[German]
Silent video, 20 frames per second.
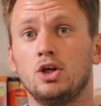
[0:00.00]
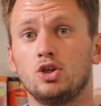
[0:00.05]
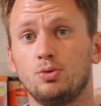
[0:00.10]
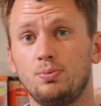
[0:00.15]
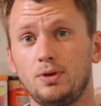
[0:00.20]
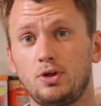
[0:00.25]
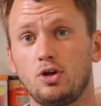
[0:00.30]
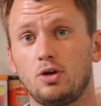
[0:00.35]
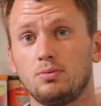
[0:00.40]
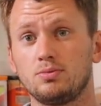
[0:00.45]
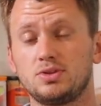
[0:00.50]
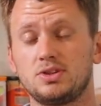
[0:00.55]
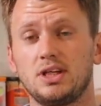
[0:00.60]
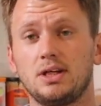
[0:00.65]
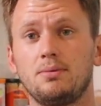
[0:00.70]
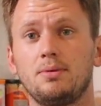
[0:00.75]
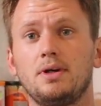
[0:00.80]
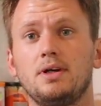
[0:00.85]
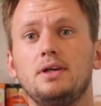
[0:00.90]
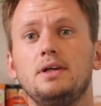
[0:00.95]
Du bekommst
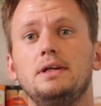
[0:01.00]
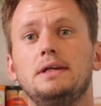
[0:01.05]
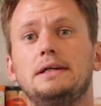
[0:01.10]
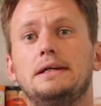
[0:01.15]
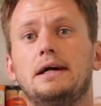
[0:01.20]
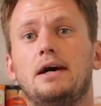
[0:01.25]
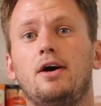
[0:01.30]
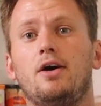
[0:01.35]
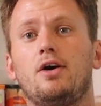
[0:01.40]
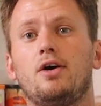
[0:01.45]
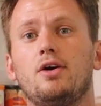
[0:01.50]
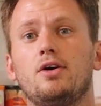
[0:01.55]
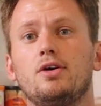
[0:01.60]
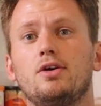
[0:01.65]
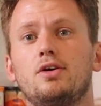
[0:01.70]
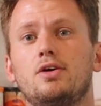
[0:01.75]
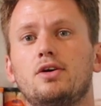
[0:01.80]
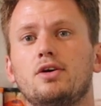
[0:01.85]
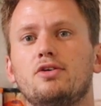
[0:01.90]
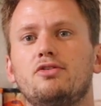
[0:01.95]
aber
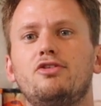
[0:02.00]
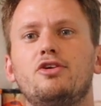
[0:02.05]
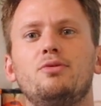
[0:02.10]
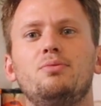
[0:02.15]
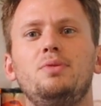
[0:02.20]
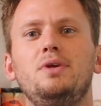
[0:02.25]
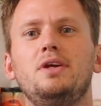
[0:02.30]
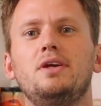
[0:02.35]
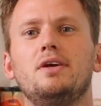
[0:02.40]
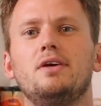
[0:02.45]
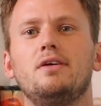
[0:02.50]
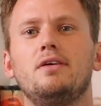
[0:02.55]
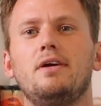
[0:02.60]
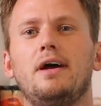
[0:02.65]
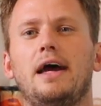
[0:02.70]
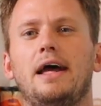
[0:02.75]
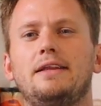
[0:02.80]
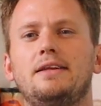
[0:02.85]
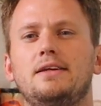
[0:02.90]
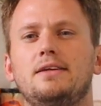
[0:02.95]
auch von
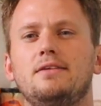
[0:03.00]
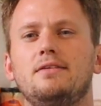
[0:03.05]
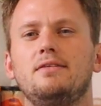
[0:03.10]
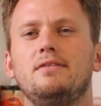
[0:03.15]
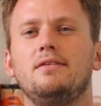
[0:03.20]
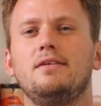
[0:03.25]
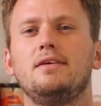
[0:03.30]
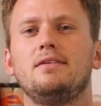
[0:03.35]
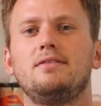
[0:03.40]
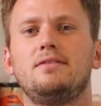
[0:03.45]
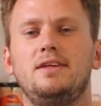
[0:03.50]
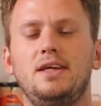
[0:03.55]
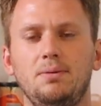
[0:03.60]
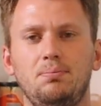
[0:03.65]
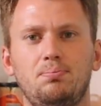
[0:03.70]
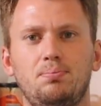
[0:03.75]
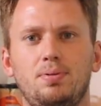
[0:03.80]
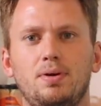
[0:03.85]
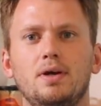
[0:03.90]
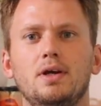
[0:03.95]
mir einen
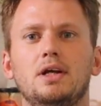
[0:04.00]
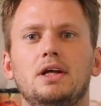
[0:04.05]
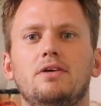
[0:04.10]
Tipp,